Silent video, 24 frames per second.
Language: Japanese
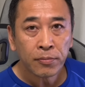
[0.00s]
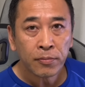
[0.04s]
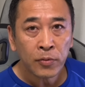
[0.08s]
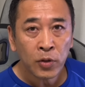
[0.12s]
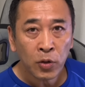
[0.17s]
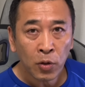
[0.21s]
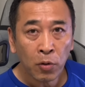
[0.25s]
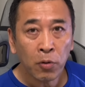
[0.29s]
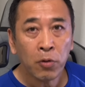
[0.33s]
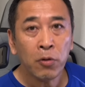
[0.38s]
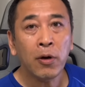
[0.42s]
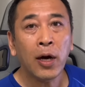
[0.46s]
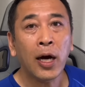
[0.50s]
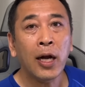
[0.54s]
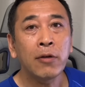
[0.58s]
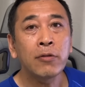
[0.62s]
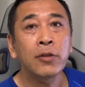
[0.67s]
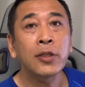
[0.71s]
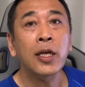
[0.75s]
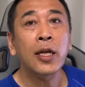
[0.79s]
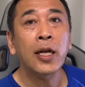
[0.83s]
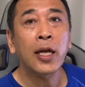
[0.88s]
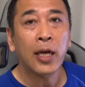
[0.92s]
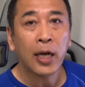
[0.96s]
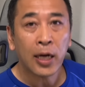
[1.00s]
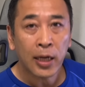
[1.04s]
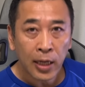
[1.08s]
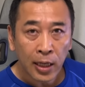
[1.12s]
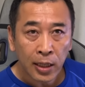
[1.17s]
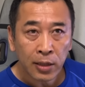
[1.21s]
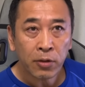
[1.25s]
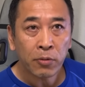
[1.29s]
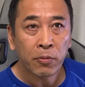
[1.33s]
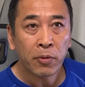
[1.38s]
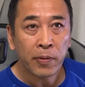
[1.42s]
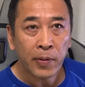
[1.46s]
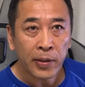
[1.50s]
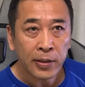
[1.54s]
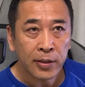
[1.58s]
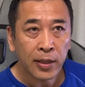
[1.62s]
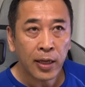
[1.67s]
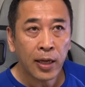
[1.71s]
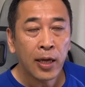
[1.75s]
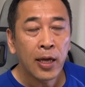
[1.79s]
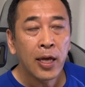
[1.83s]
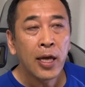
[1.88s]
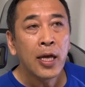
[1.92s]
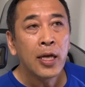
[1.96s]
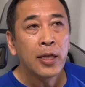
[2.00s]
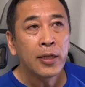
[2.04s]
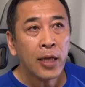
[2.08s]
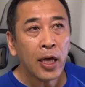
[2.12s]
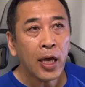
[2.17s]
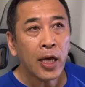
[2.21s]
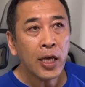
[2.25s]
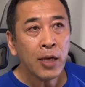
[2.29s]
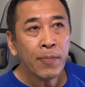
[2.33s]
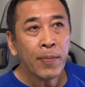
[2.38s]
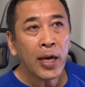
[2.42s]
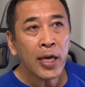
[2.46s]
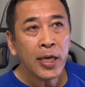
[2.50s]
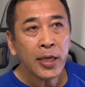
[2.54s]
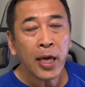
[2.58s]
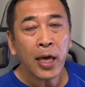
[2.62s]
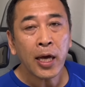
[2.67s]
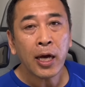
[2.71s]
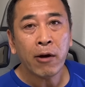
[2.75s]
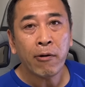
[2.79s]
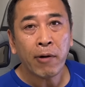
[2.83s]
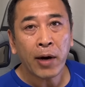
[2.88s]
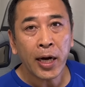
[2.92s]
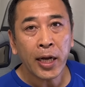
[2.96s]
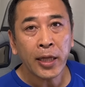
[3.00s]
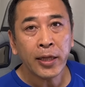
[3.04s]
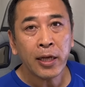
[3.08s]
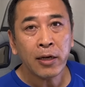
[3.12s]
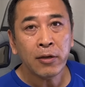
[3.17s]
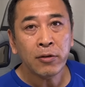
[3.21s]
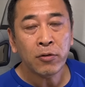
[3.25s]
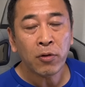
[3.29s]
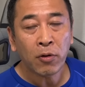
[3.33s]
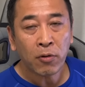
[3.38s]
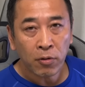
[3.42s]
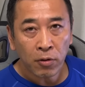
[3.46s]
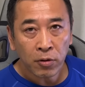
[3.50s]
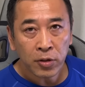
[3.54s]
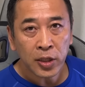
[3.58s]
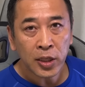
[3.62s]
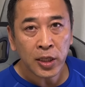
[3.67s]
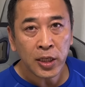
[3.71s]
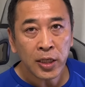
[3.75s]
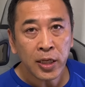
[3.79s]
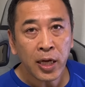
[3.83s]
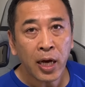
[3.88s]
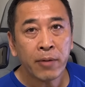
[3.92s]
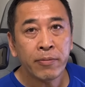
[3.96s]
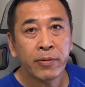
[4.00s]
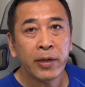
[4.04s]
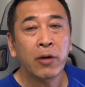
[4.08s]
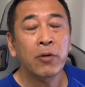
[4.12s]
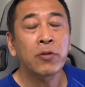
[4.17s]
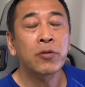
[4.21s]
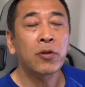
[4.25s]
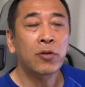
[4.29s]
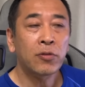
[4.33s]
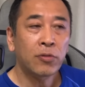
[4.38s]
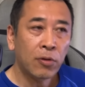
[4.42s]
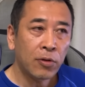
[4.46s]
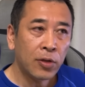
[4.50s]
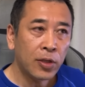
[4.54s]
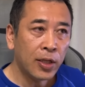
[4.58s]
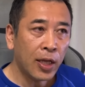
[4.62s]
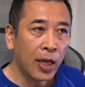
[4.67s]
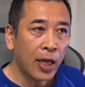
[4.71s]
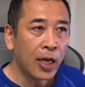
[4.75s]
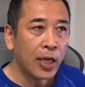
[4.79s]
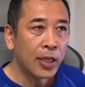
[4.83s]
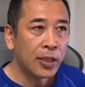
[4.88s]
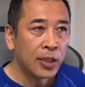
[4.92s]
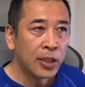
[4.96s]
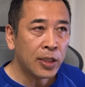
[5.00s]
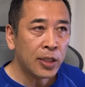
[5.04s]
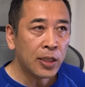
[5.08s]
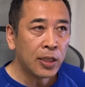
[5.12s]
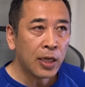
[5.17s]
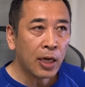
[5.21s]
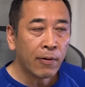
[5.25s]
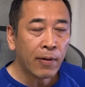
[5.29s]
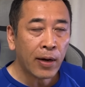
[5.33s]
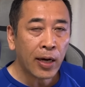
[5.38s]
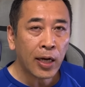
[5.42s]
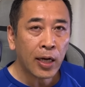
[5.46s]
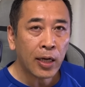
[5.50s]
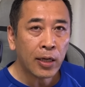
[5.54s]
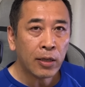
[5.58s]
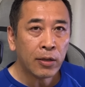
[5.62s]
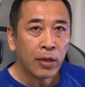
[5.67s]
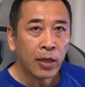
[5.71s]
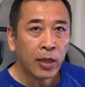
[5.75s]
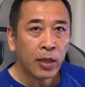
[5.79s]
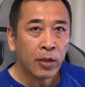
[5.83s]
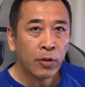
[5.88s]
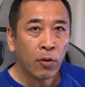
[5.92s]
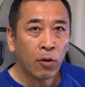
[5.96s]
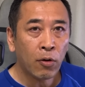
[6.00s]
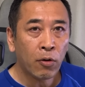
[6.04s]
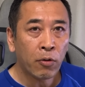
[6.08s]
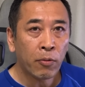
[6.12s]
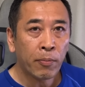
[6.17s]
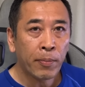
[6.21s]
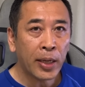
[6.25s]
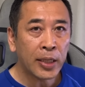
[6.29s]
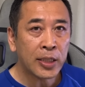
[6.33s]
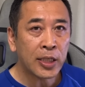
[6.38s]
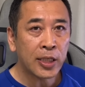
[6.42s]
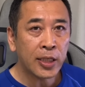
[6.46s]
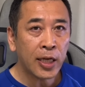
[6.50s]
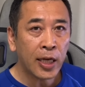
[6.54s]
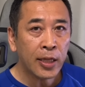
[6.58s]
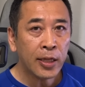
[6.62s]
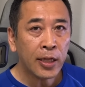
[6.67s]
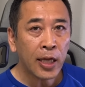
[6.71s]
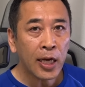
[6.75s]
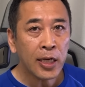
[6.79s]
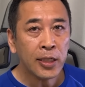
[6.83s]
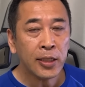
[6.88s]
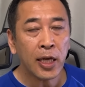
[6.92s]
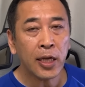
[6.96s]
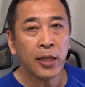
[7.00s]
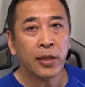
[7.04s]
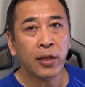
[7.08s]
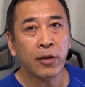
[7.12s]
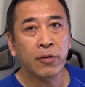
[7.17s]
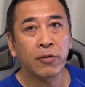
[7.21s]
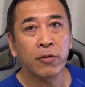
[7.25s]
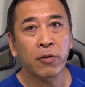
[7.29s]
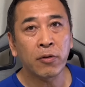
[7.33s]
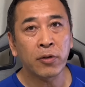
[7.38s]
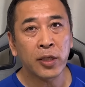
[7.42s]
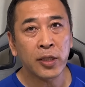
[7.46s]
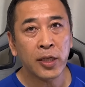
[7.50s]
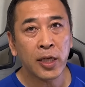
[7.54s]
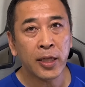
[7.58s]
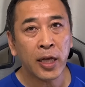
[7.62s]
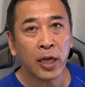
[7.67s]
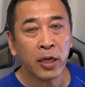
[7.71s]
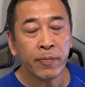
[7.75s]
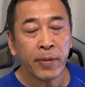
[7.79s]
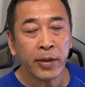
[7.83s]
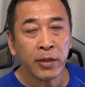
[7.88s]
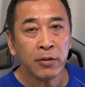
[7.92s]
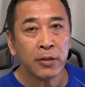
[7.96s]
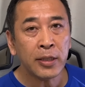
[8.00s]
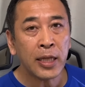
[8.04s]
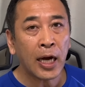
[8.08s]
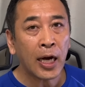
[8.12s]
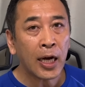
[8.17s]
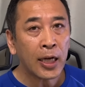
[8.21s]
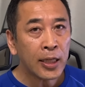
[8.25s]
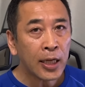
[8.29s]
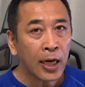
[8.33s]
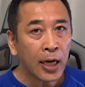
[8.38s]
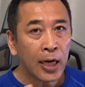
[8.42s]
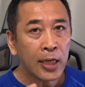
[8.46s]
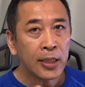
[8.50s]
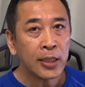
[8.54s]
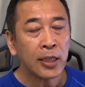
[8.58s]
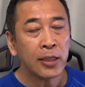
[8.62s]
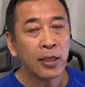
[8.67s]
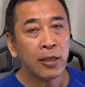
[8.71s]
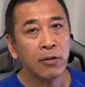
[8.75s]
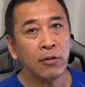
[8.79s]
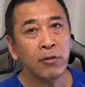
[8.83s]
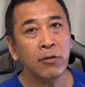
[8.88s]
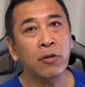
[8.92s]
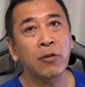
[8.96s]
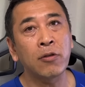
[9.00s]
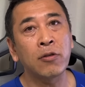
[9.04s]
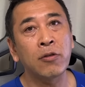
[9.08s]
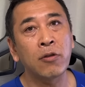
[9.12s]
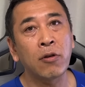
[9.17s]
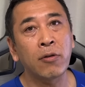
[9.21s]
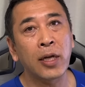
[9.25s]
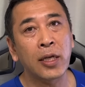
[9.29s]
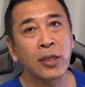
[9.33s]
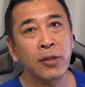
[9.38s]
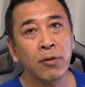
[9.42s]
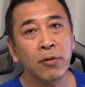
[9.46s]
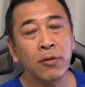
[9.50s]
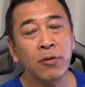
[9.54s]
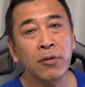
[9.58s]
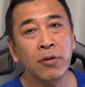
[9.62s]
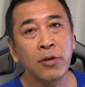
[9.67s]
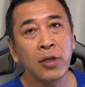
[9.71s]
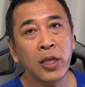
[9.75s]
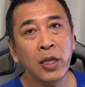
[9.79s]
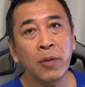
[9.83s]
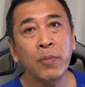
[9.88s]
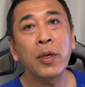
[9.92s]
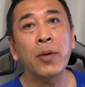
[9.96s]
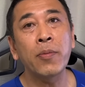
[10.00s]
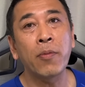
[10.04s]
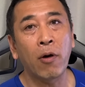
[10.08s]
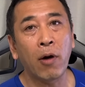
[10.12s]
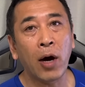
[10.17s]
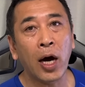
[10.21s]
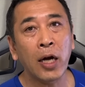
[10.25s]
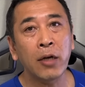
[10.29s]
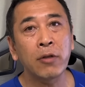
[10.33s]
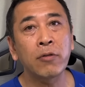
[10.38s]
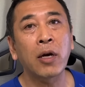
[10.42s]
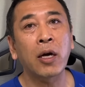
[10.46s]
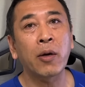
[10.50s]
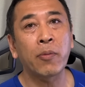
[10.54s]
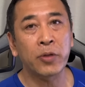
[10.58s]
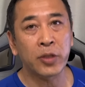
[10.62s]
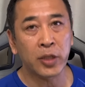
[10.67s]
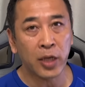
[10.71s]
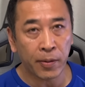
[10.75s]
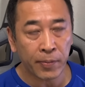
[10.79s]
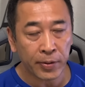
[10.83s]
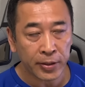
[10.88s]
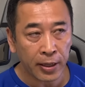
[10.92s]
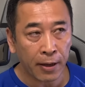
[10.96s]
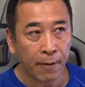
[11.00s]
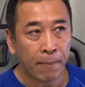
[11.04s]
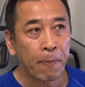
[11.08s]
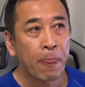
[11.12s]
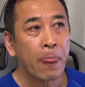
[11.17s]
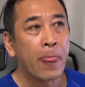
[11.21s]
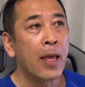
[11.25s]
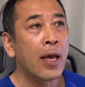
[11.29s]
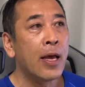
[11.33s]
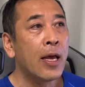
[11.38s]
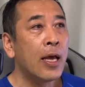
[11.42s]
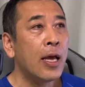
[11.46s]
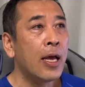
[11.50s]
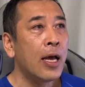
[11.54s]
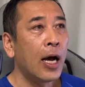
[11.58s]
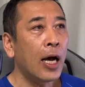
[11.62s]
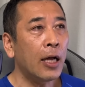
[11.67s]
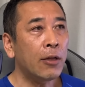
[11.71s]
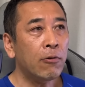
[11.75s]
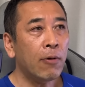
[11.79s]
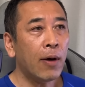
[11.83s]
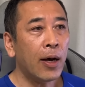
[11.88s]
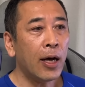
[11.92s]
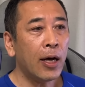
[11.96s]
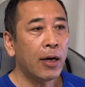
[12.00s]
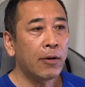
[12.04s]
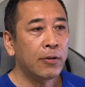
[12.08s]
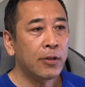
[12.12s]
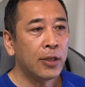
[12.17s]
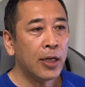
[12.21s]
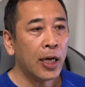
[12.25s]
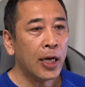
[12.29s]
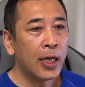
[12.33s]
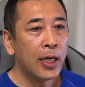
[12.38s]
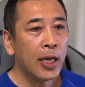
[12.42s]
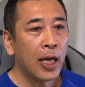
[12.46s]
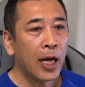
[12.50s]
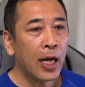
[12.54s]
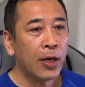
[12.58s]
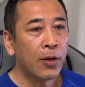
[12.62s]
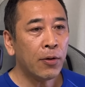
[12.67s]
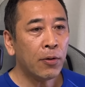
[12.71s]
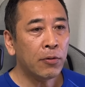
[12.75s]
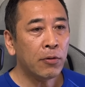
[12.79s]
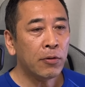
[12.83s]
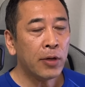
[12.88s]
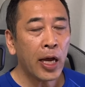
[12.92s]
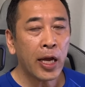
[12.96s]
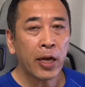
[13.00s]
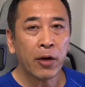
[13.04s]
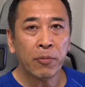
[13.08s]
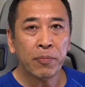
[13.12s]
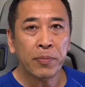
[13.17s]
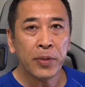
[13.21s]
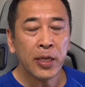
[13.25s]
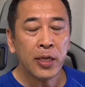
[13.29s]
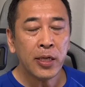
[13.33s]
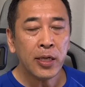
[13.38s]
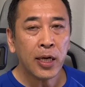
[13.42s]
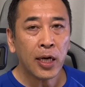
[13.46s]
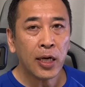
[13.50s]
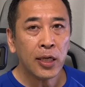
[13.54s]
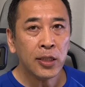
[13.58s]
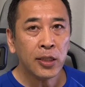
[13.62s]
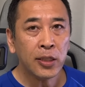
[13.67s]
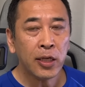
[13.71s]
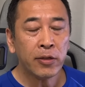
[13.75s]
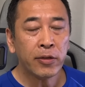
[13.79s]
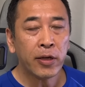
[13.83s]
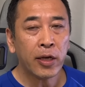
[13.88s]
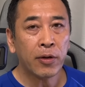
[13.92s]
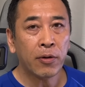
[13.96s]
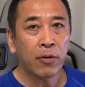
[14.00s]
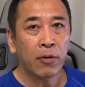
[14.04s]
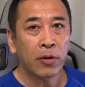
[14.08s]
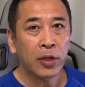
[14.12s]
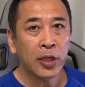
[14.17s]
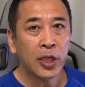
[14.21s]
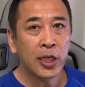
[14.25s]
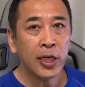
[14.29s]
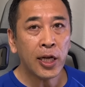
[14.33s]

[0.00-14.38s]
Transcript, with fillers: ところがあるんじゃないかなと思いますね。で、今意見が割れているところに火に油を注いで、西側、あの、まあ、支援体制っていうのをですね、なるべく仲違いさせるというような、そういう意味もあるのかもしれません。あとは、ウクライナ領土内の民間施設への卑